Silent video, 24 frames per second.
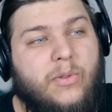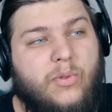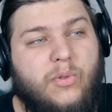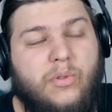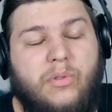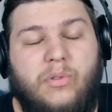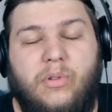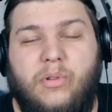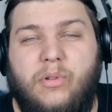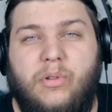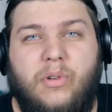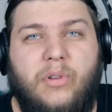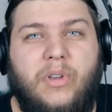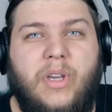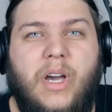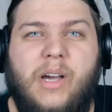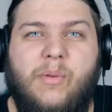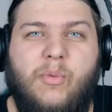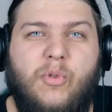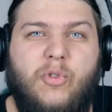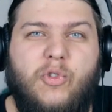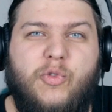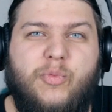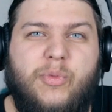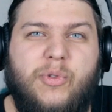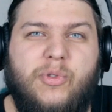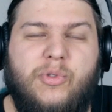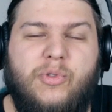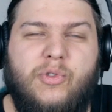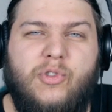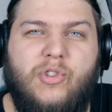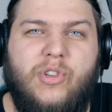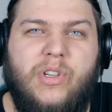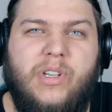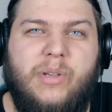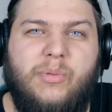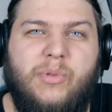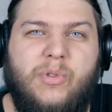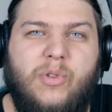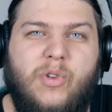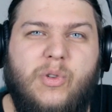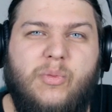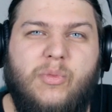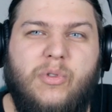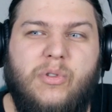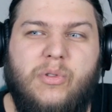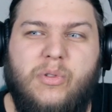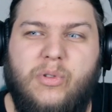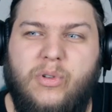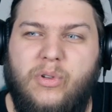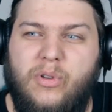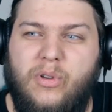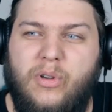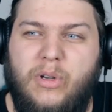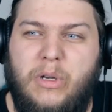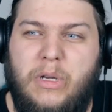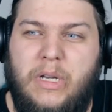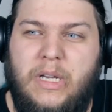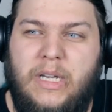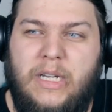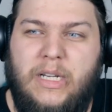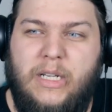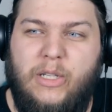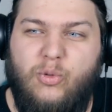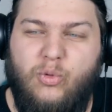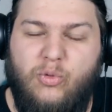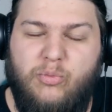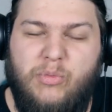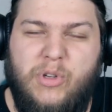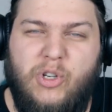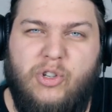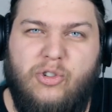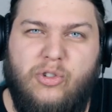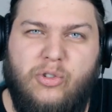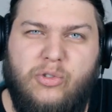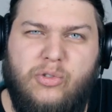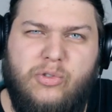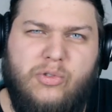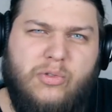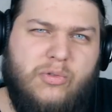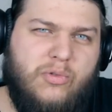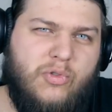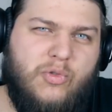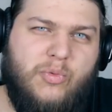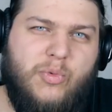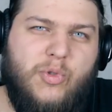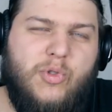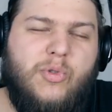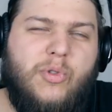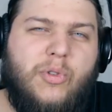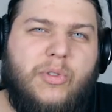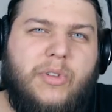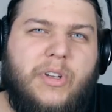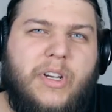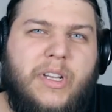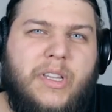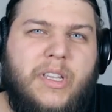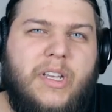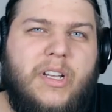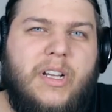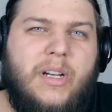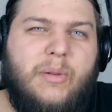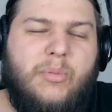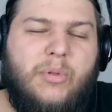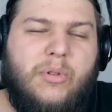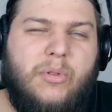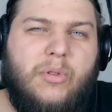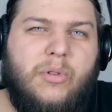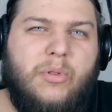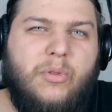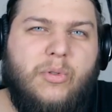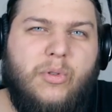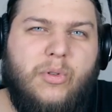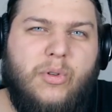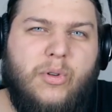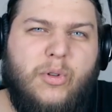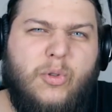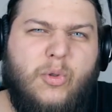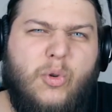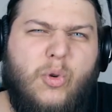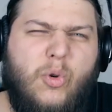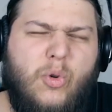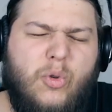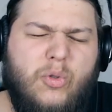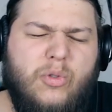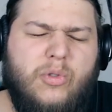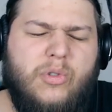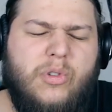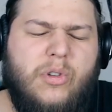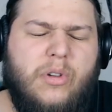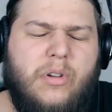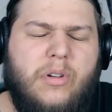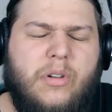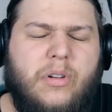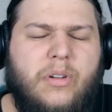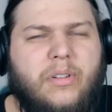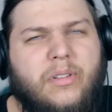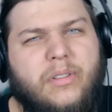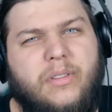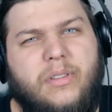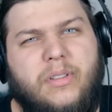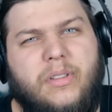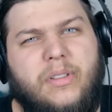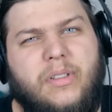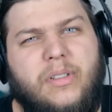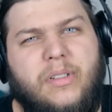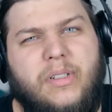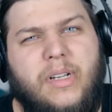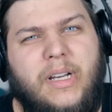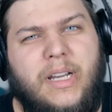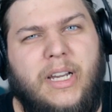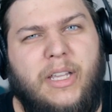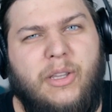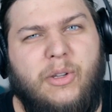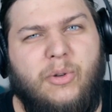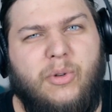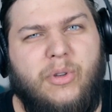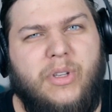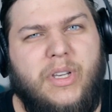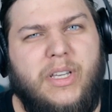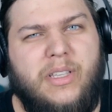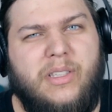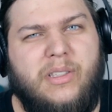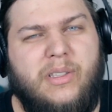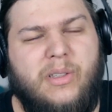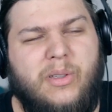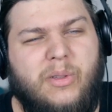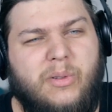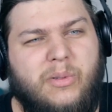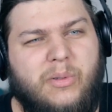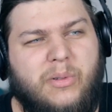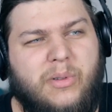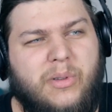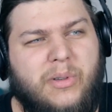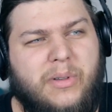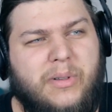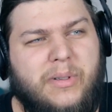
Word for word: Écoute, euh, carrément, je pense que j'ai absolument euh, toutes mes chances. Je me suis entraîné là pendant de, longues heures à la Neocast, donc